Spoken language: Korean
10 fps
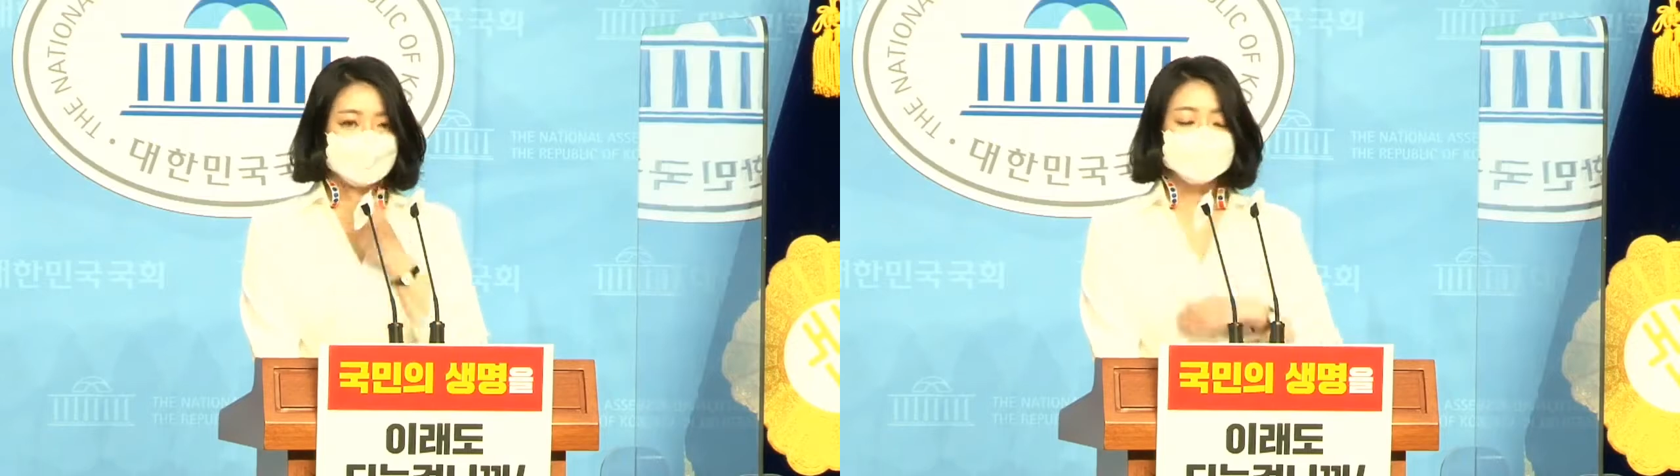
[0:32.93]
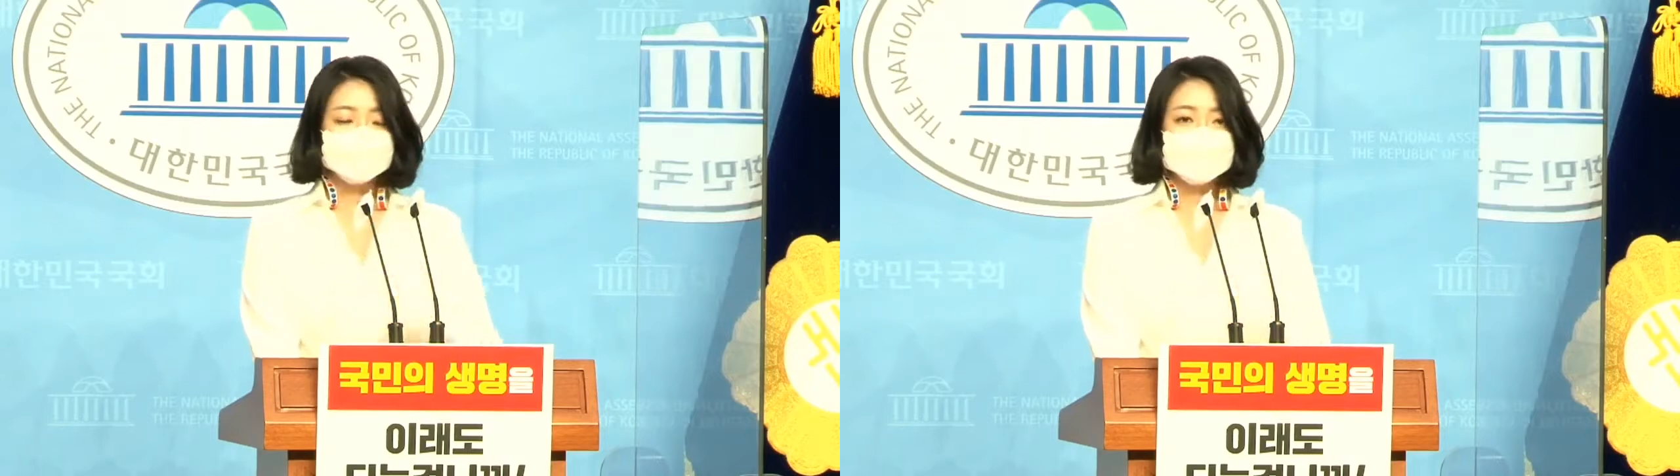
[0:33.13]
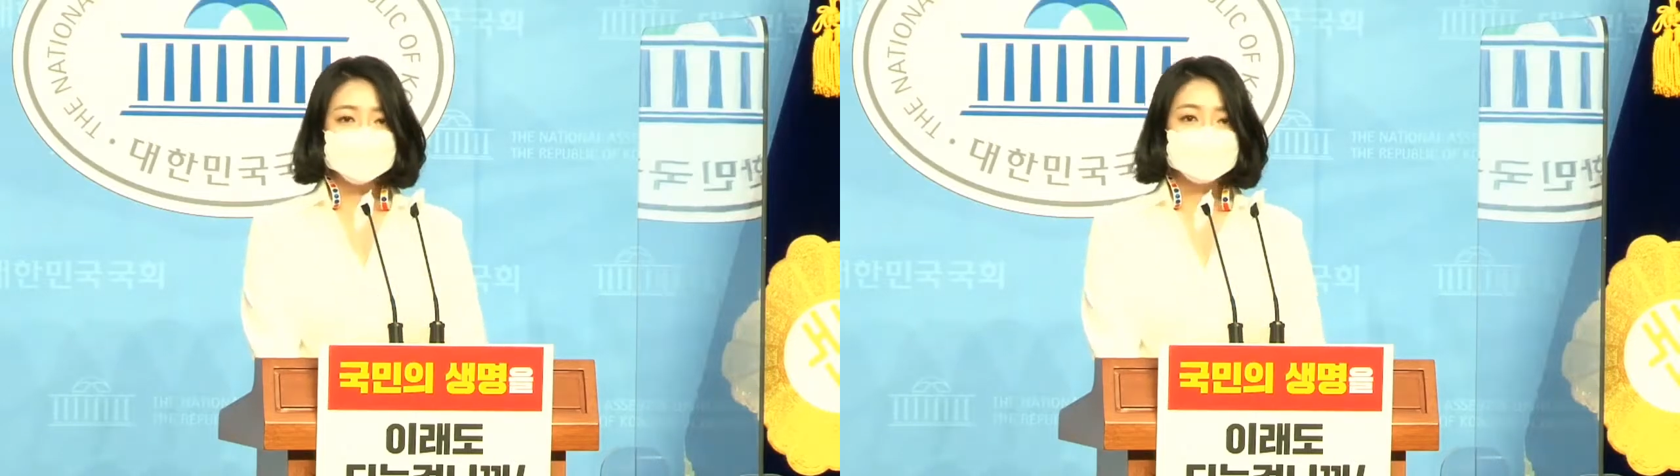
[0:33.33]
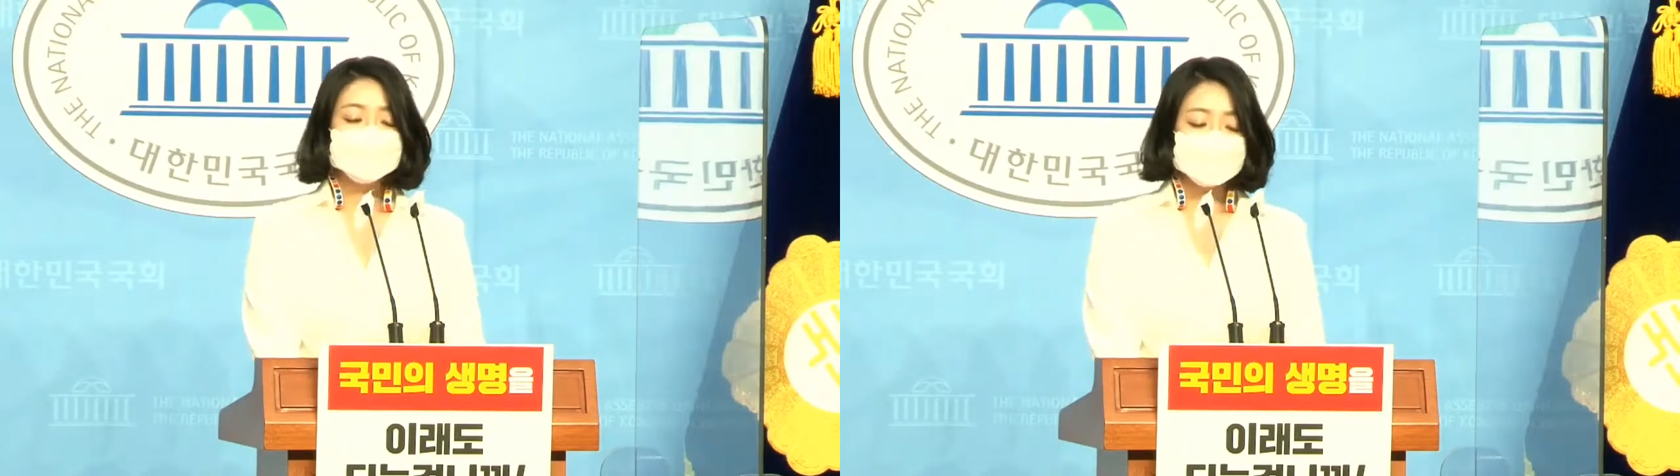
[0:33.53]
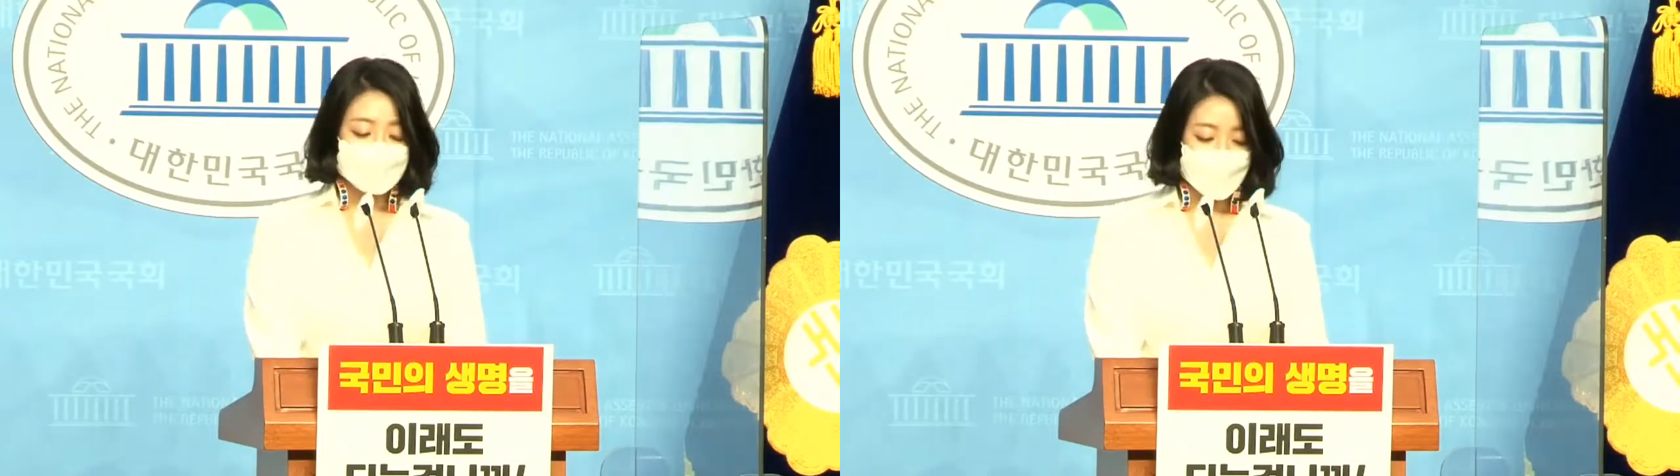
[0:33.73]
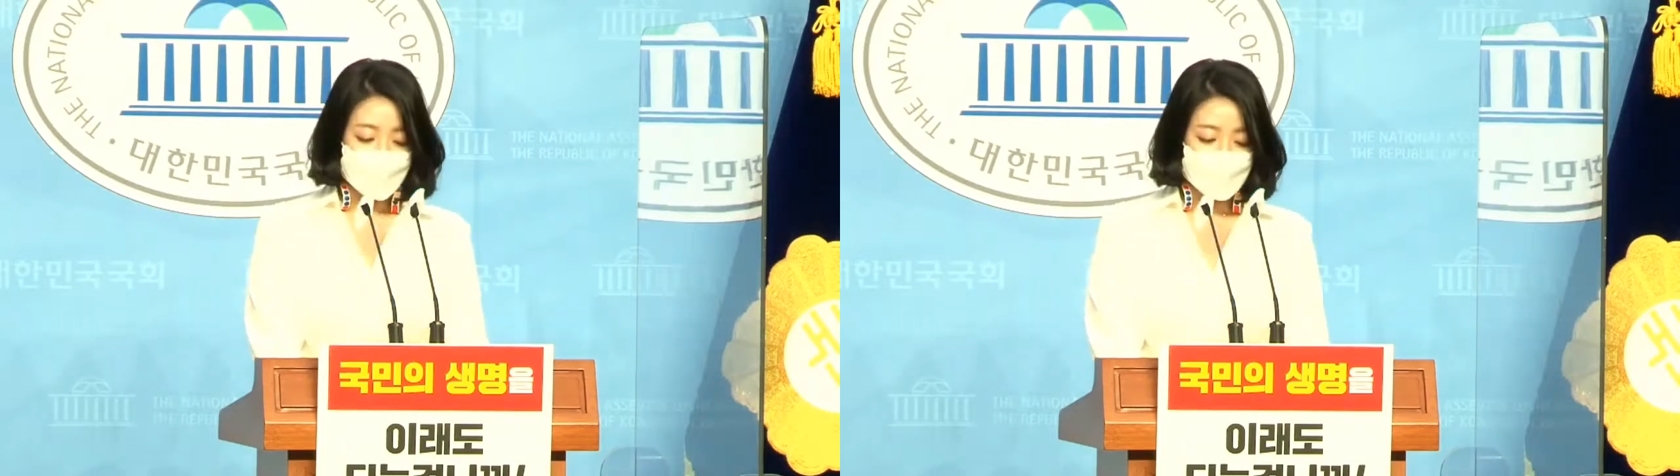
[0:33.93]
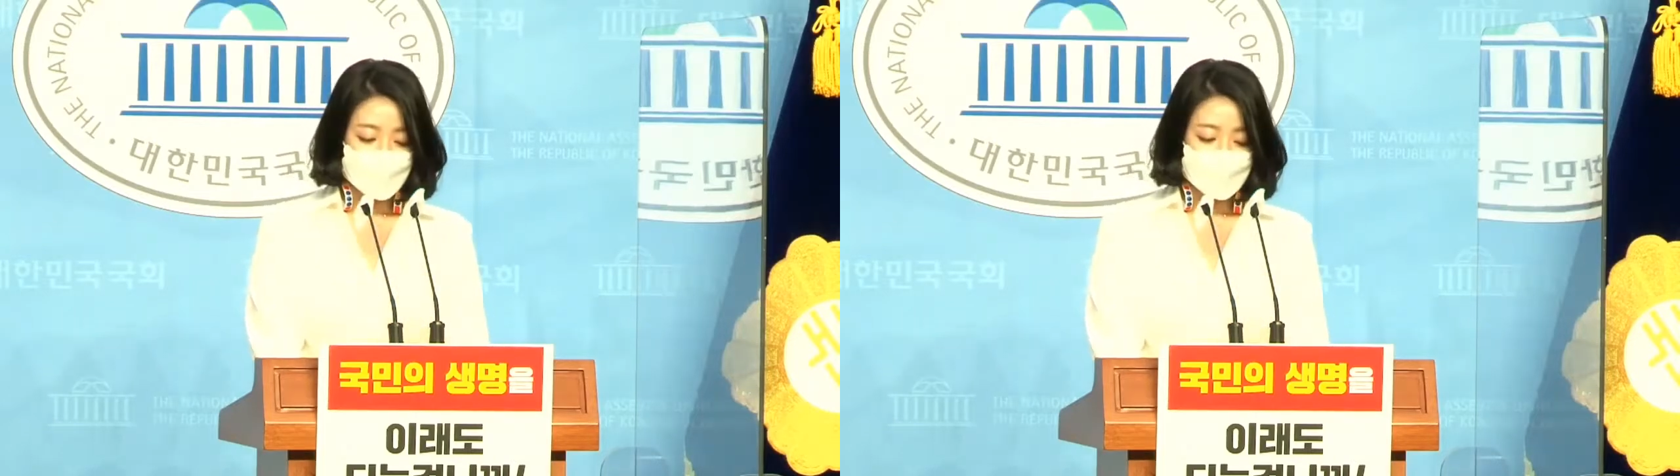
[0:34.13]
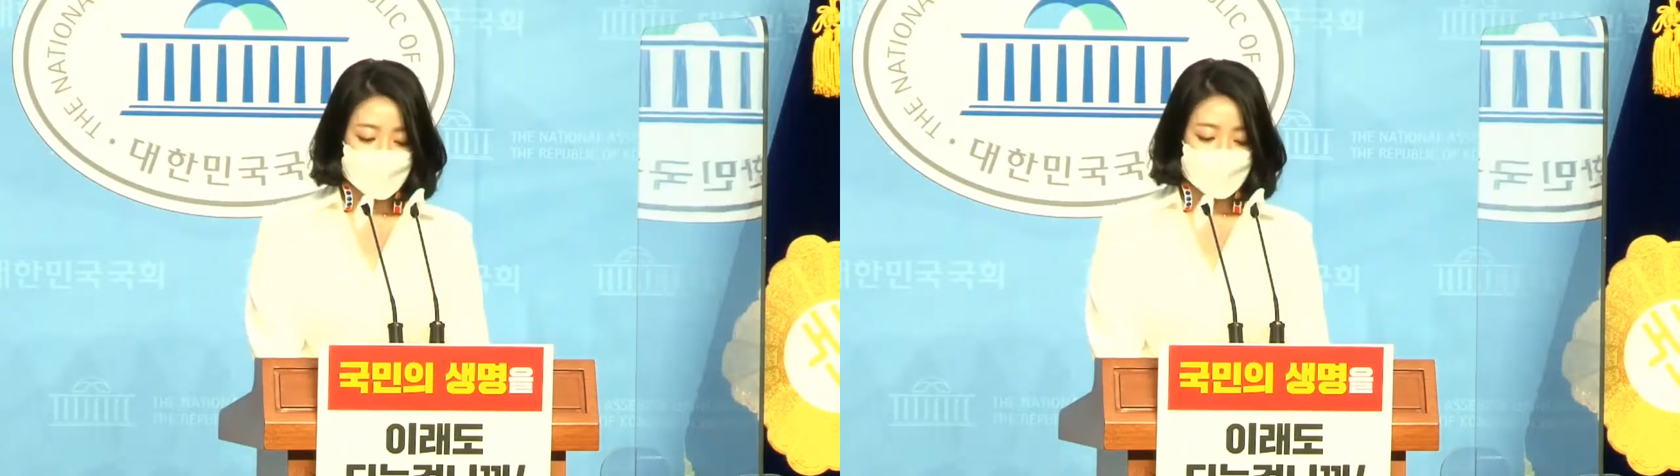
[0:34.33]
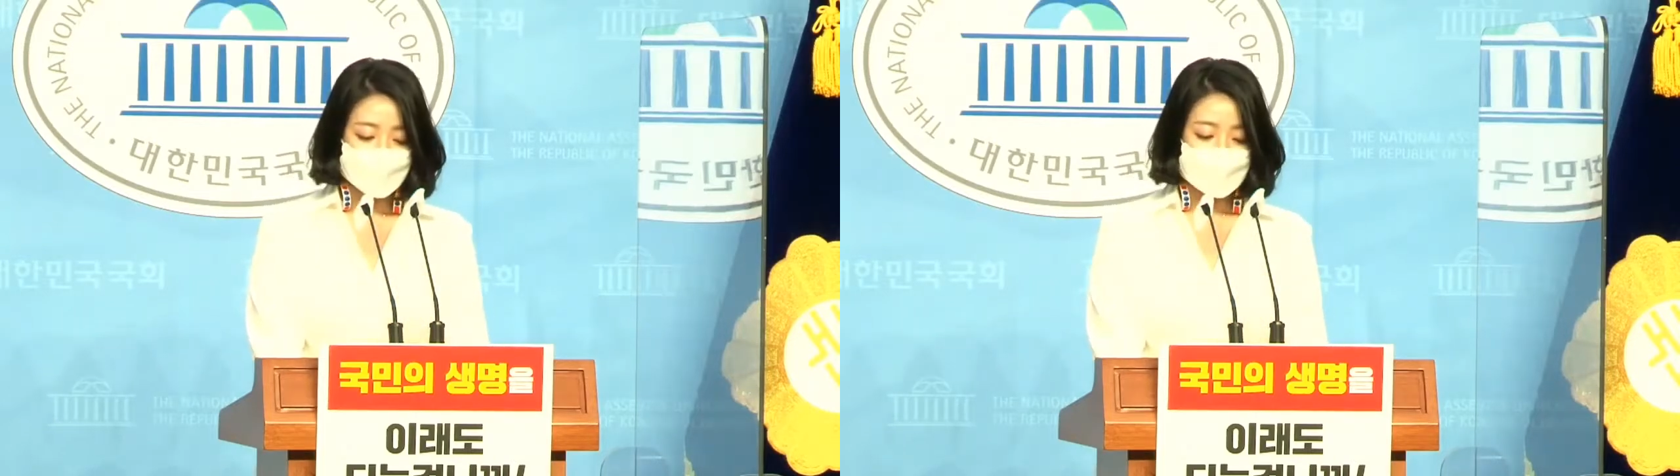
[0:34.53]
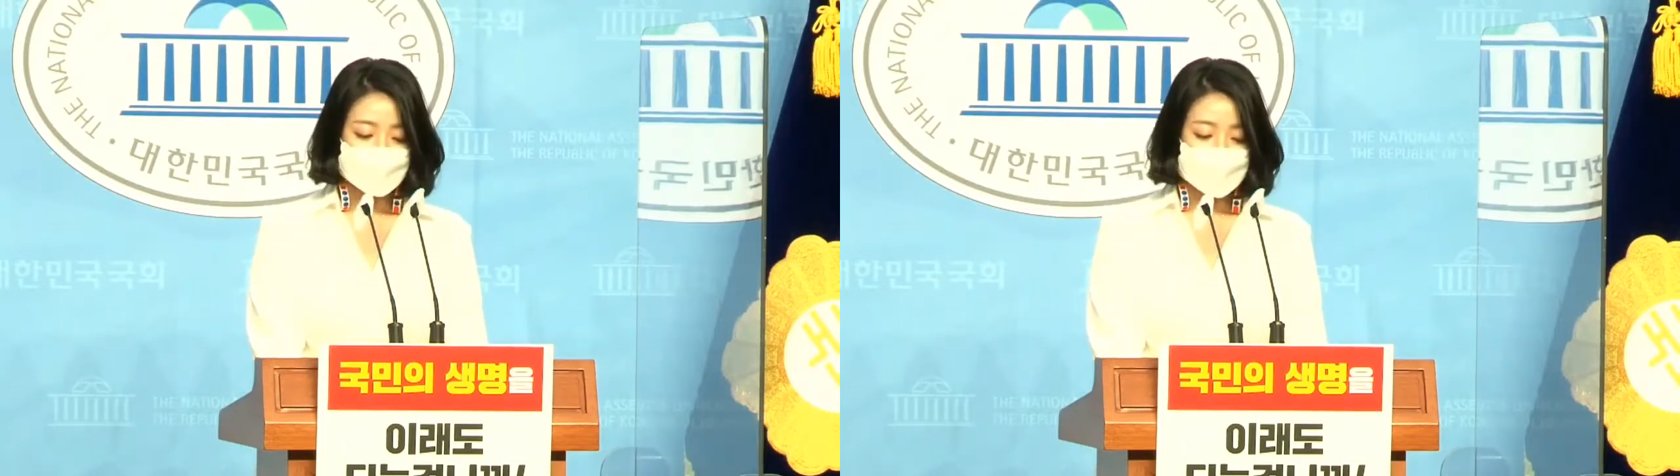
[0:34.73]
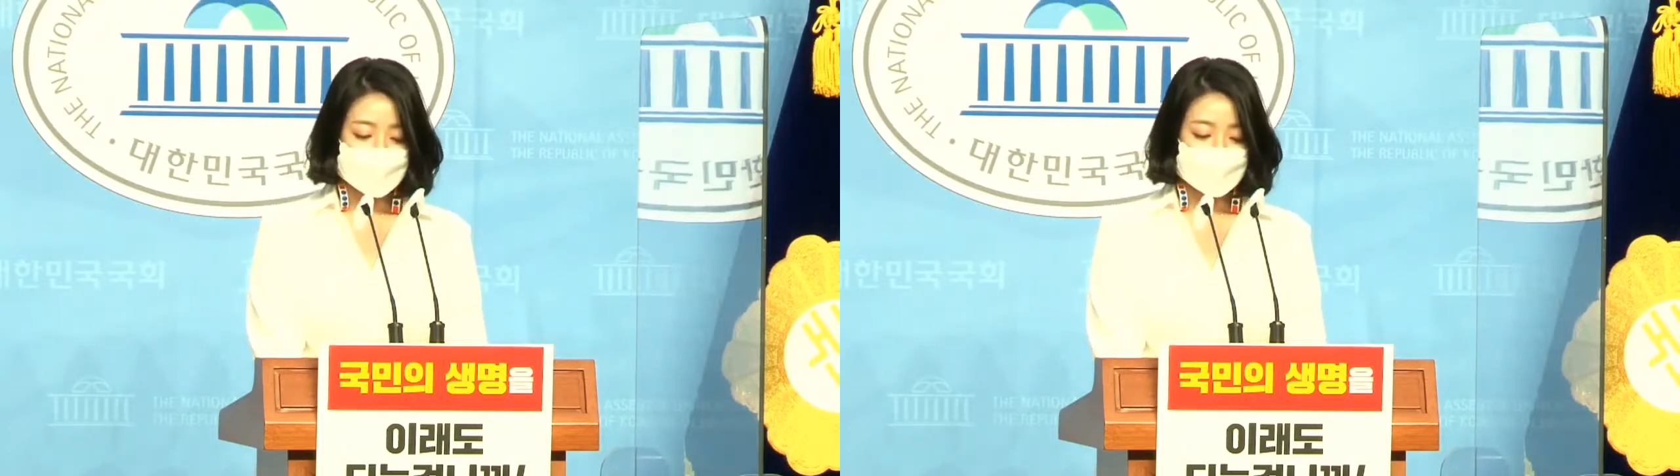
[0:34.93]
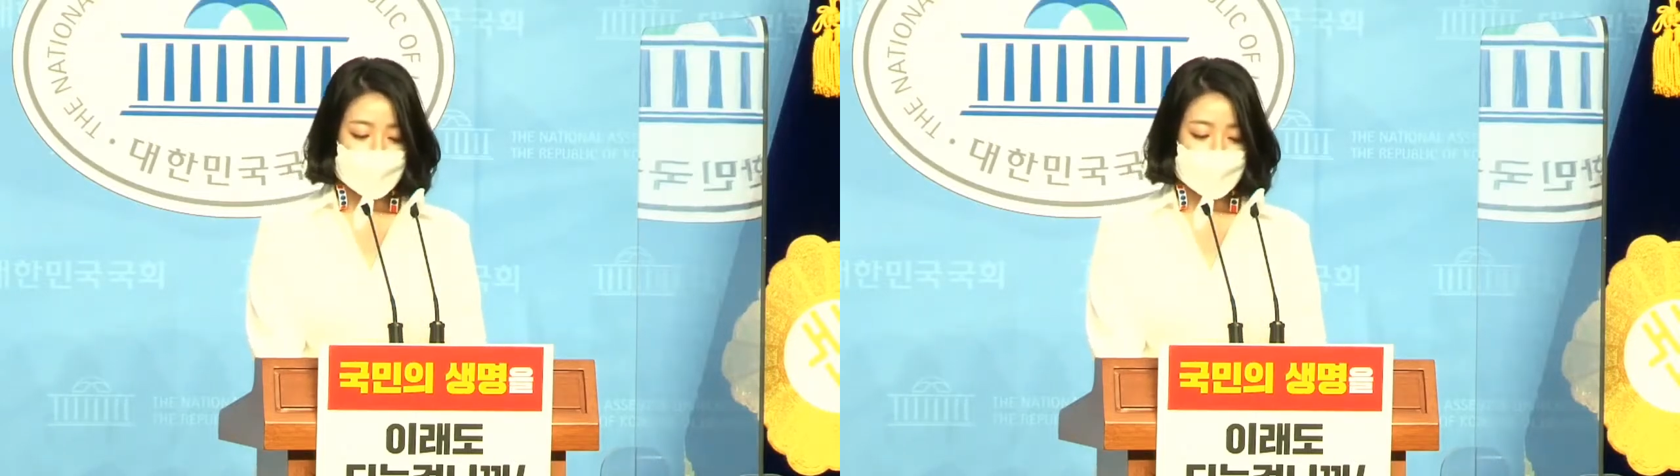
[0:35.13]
우리의 국민이 북한군에게